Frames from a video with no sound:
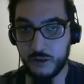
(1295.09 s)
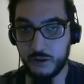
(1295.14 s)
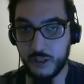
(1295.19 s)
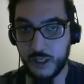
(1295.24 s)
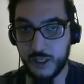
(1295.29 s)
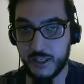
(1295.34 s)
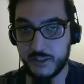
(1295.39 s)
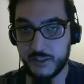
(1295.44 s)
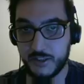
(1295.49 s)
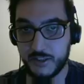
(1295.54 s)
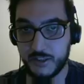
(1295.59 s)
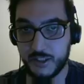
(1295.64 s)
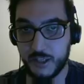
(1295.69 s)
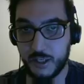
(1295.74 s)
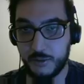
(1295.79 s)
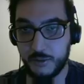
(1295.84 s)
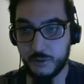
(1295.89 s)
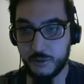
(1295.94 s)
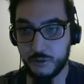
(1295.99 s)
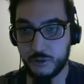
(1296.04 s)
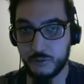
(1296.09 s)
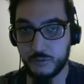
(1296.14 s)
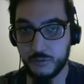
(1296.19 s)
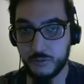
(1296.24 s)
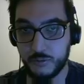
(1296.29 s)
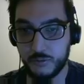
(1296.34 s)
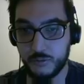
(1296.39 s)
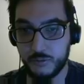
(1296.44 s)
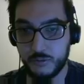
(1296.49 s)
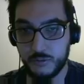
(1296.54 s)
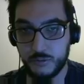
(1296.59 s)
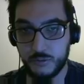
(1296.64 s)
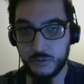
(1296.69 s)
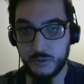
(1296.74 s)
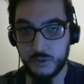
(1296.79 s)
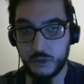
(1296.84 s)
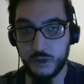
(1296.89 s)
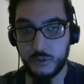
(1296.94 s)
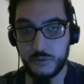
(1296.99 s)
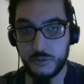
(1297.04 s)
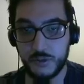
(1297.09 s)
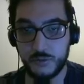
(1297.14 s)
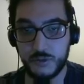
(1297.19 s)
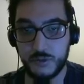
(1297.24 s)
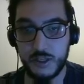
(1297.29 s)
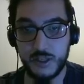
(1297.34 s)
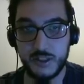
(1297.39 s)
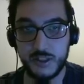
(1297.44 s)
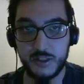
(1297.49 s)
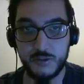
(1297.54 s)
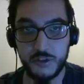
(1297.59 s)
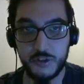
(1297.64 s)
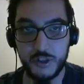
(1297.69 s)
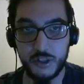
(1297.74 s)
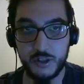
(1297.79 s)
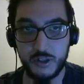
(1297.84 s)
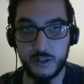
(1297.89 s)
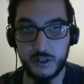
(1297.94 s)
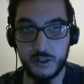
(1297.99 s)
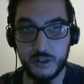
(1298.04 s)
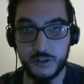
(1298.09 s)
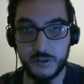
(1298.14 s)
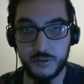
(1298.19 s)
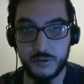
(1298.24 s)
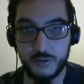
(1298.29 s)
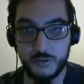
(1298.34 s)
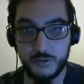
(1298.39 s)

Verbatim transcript: hareket hızı kaybediyorum. Abi bizimkiler evet. savaşa girdiler.